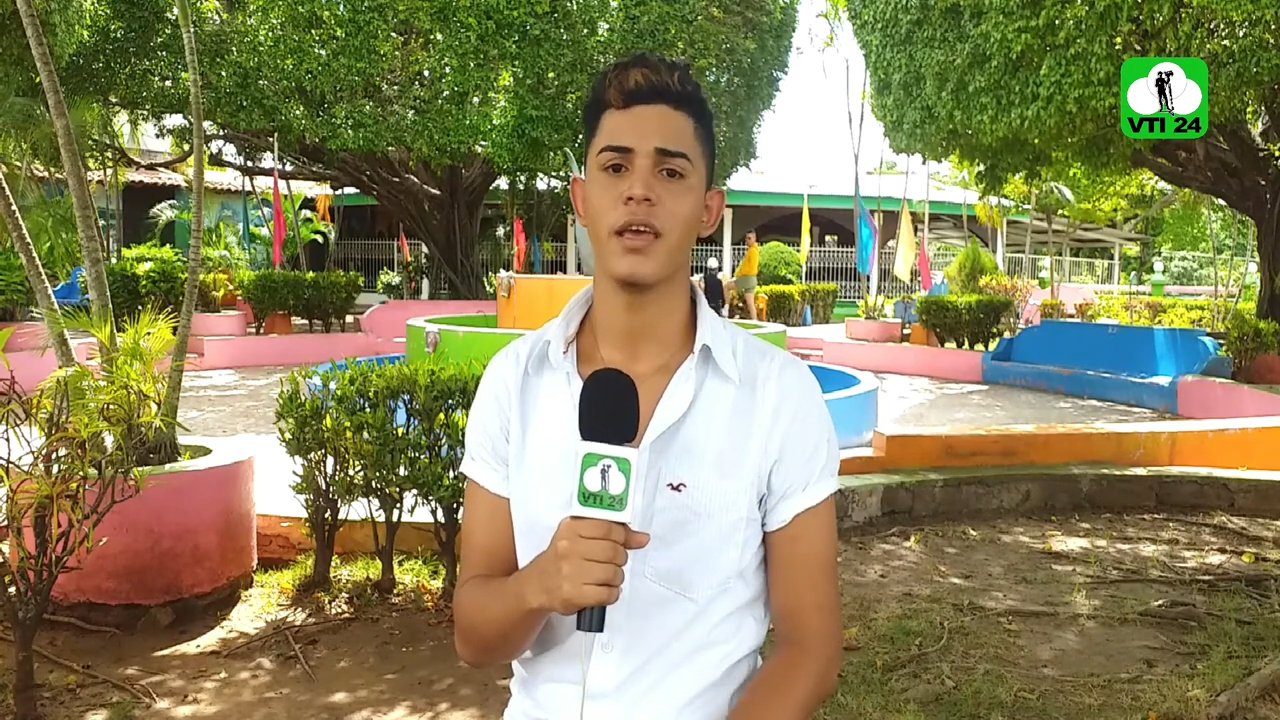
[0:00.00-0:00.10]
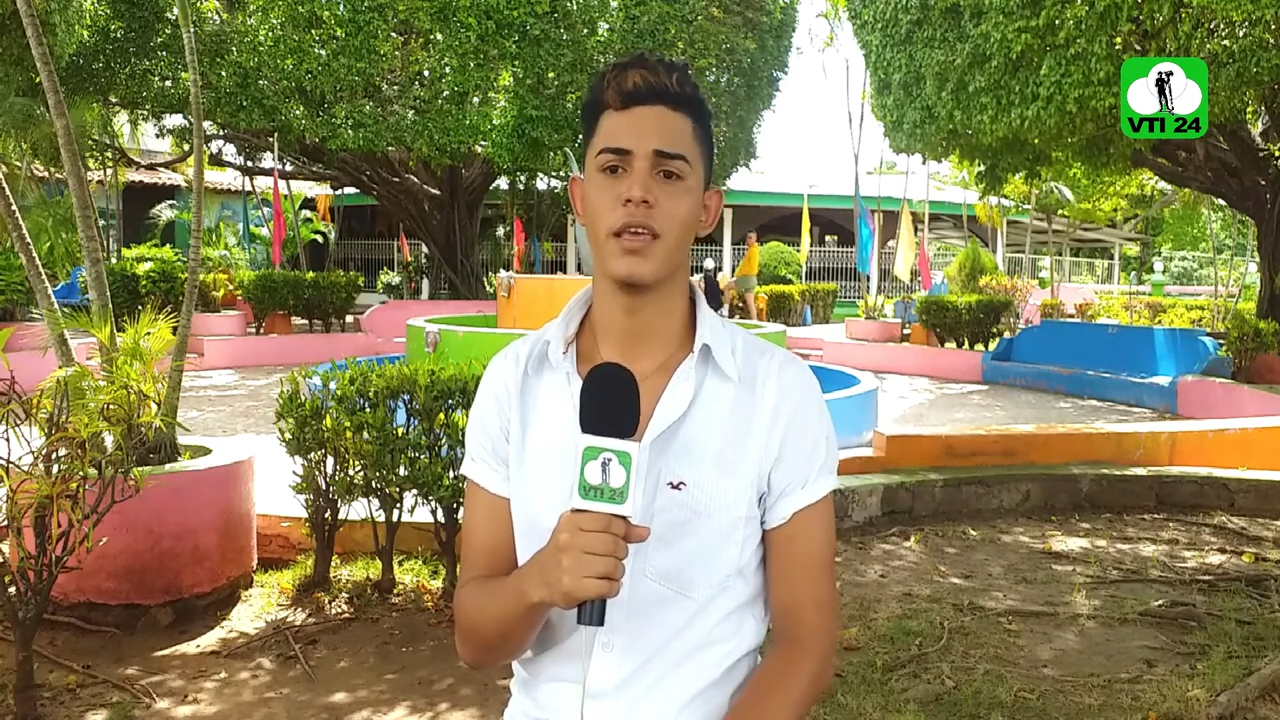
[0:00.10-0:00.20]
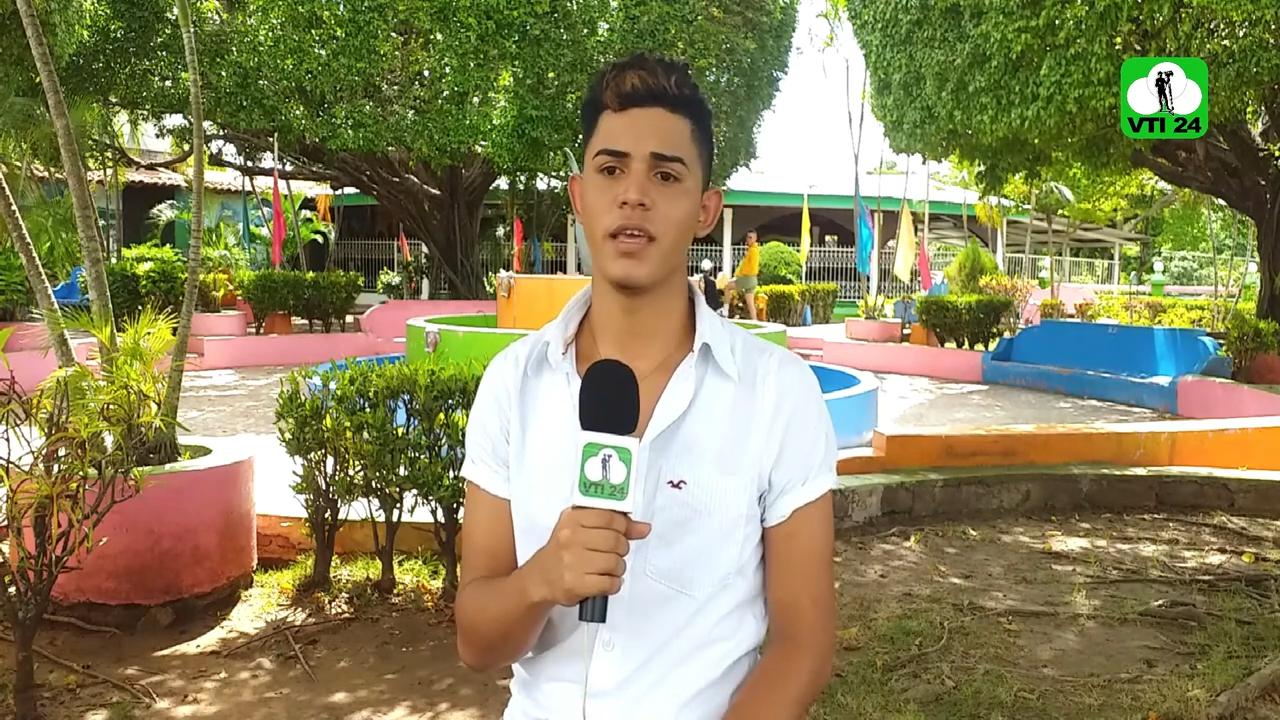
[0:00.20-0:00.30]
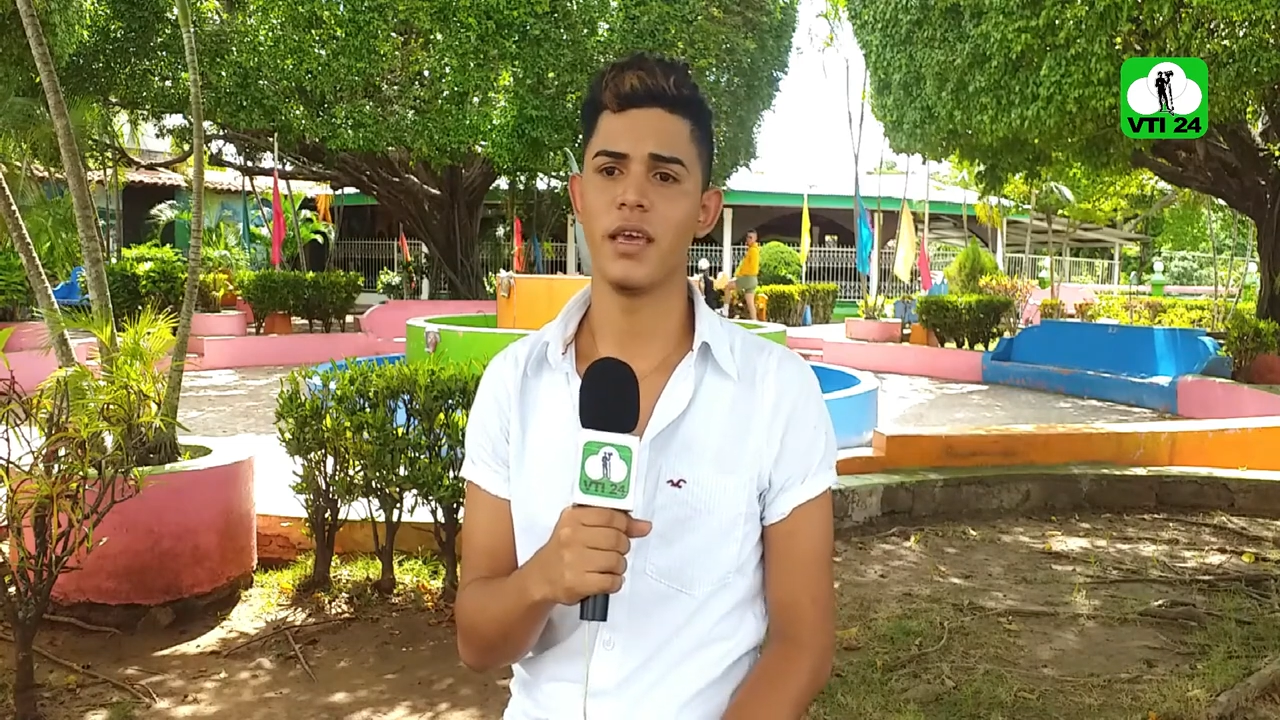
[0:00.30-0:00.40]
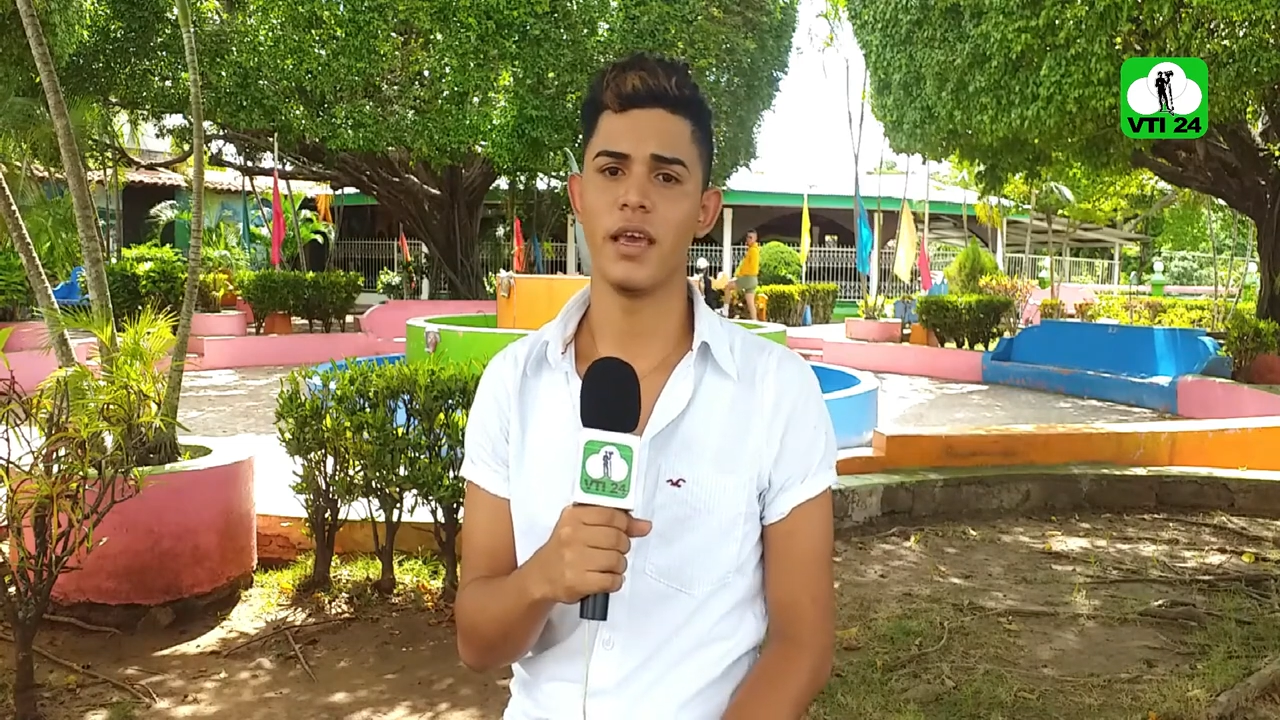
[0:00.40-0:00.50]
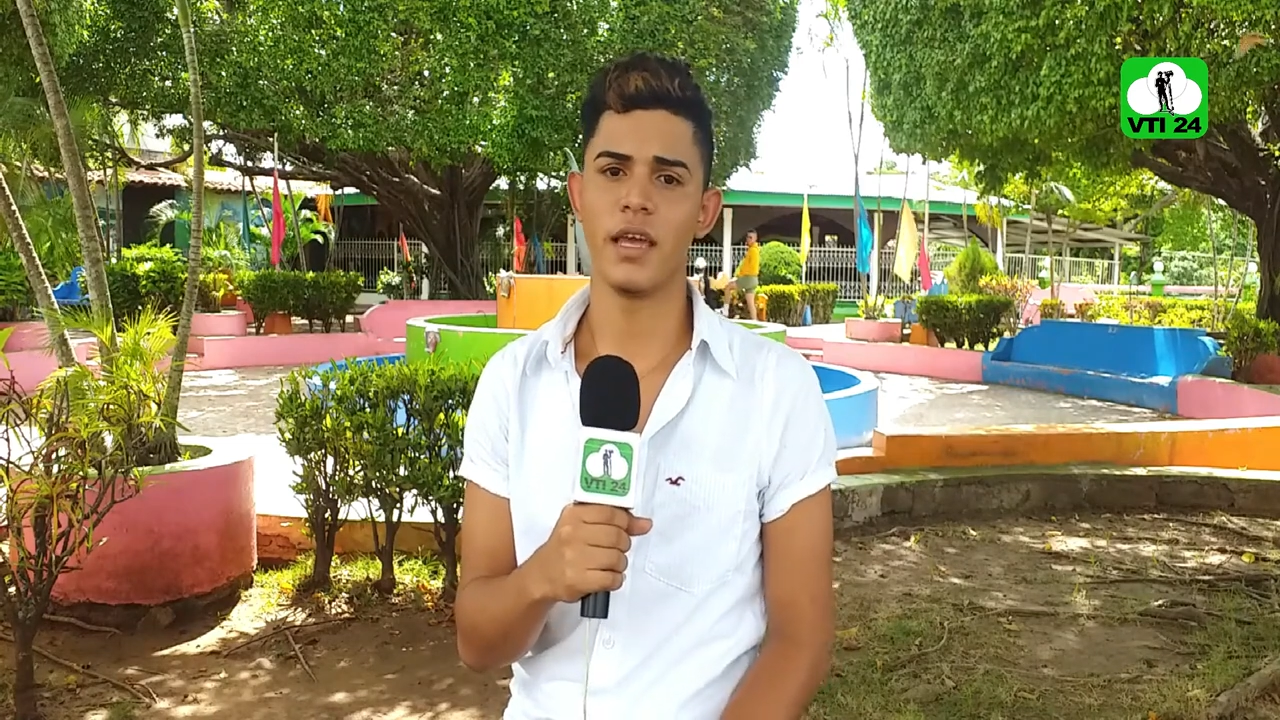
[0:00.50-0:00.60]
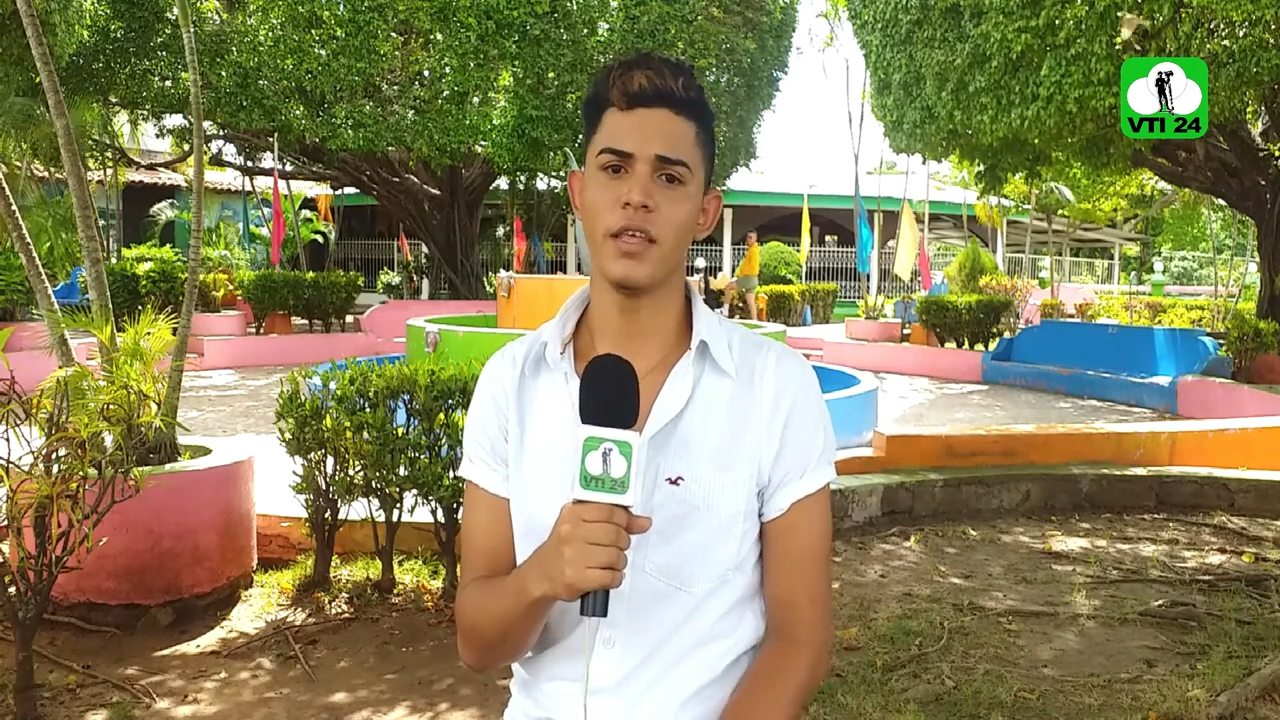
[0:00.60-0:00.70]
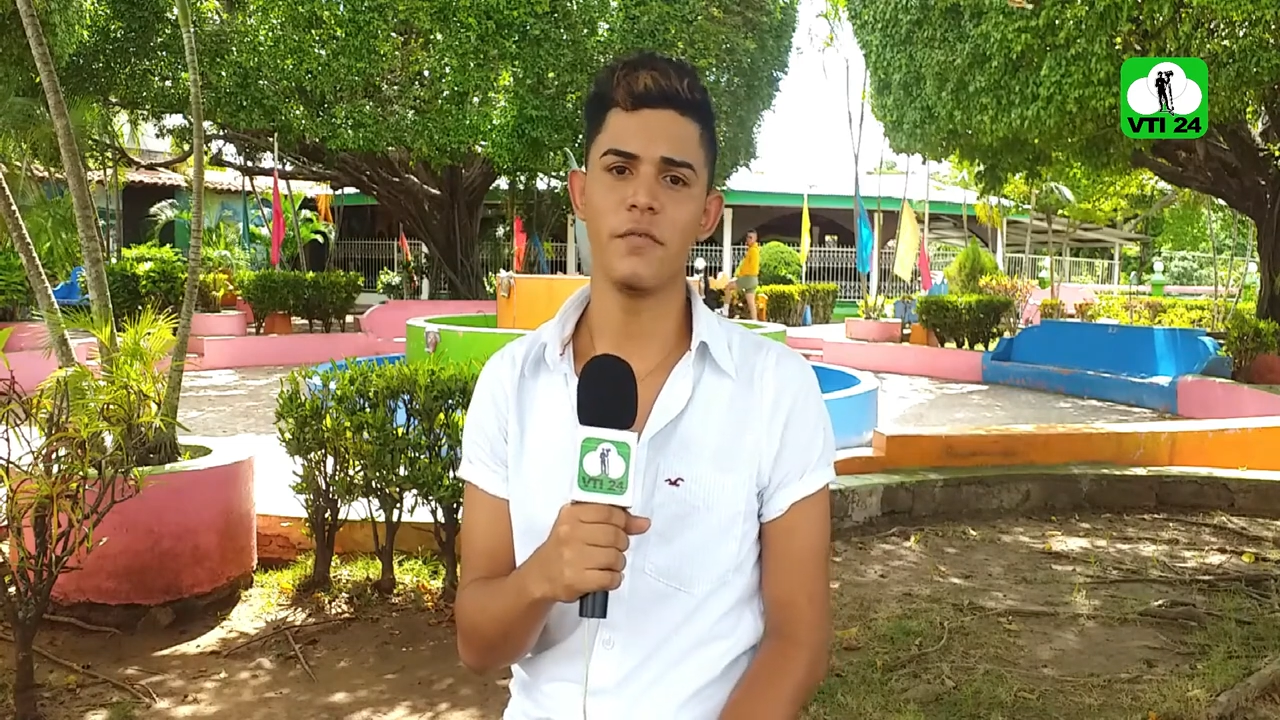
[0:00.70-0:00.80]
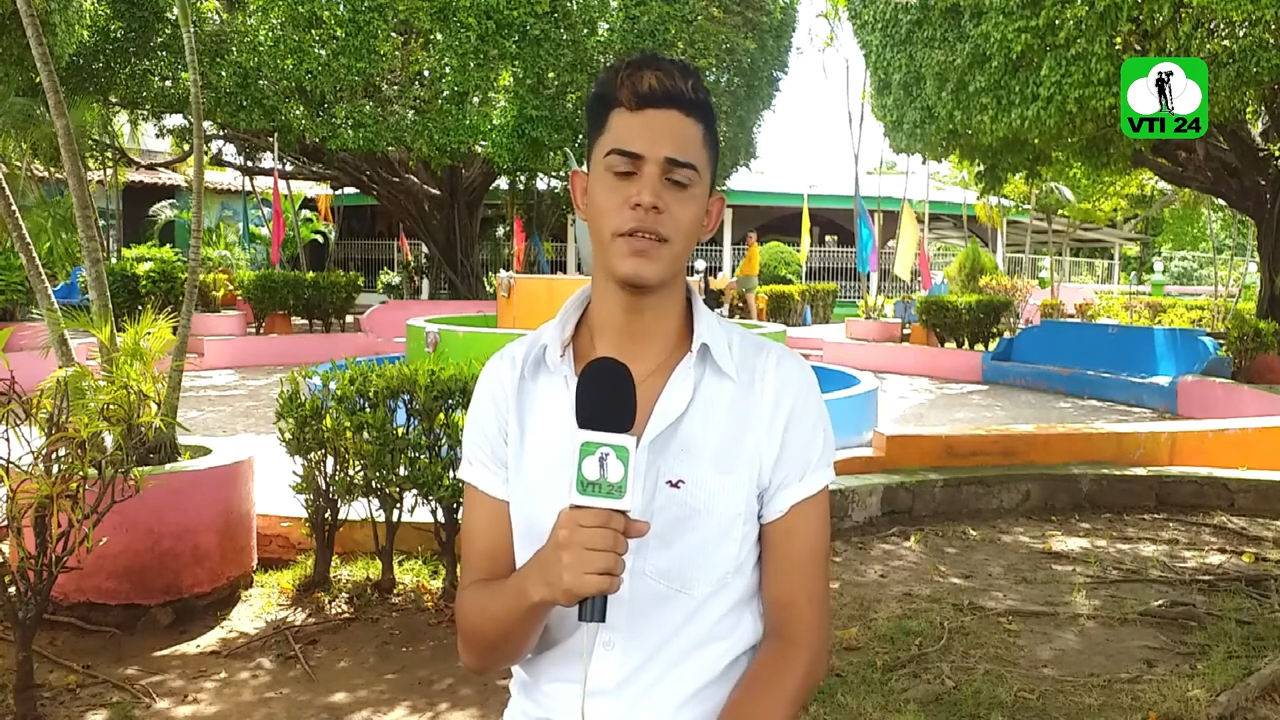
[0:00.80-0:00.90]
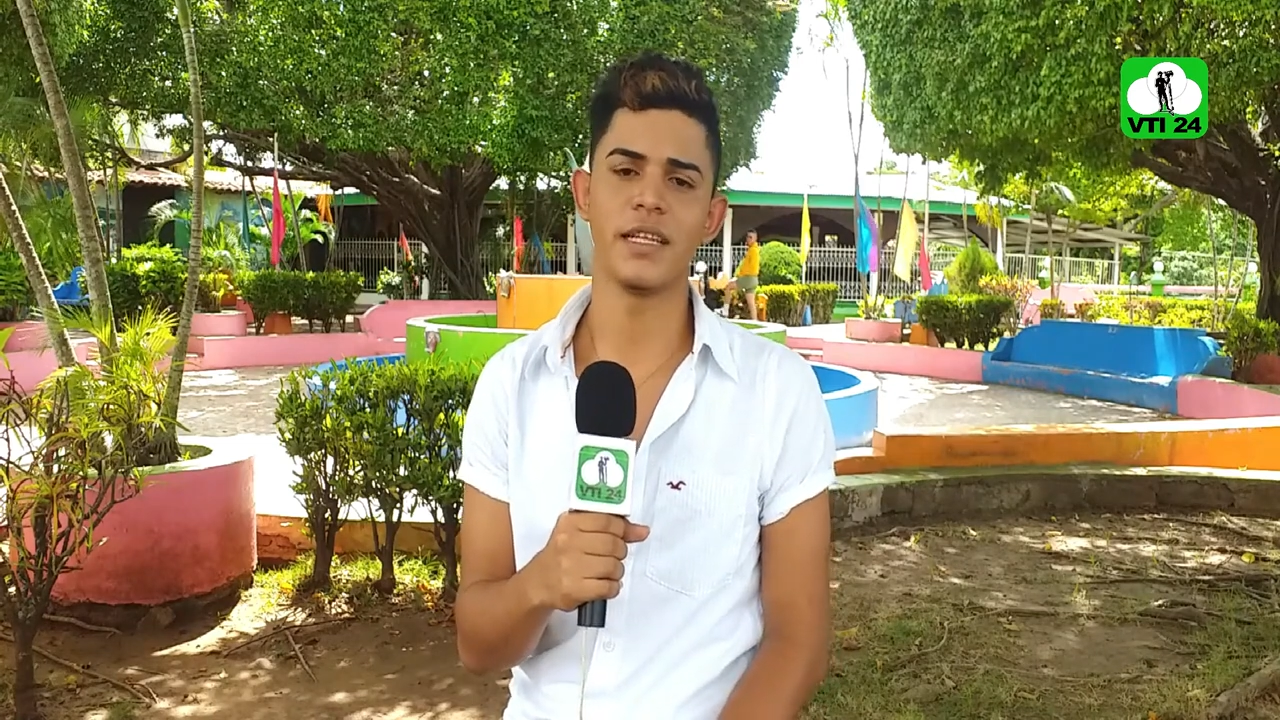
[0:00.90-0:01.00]
y es
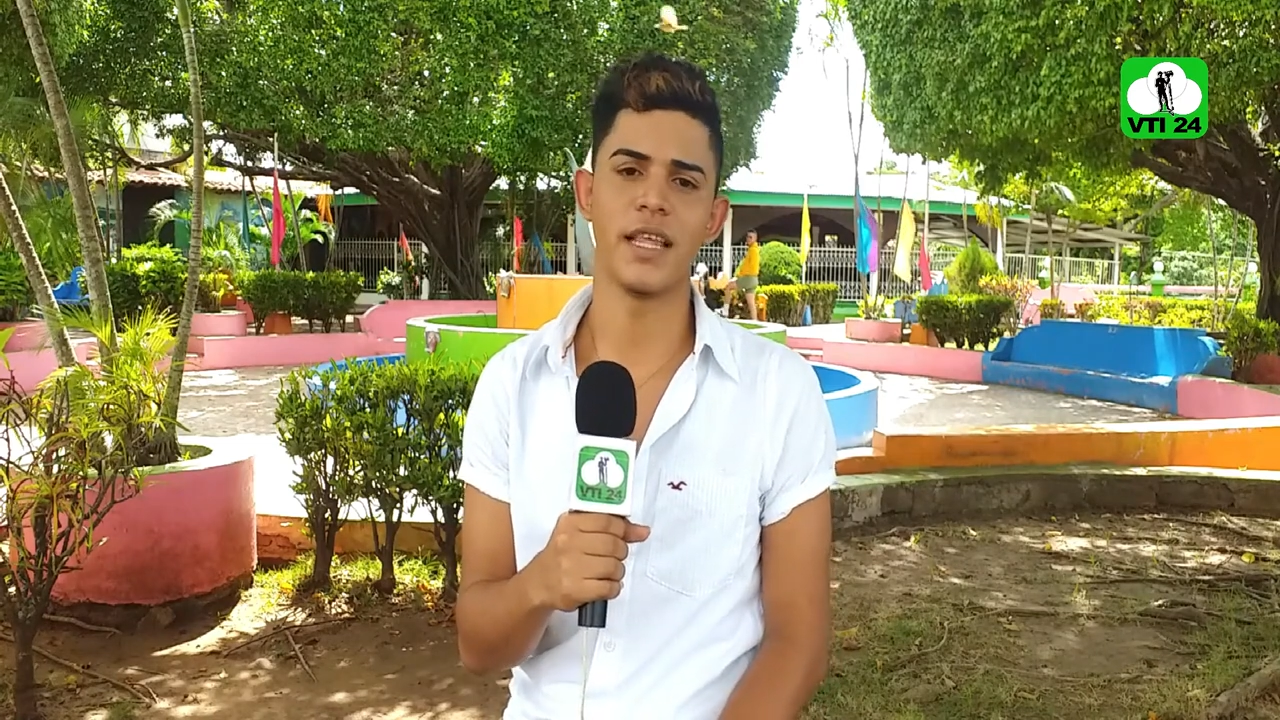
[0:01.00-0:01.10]
difícil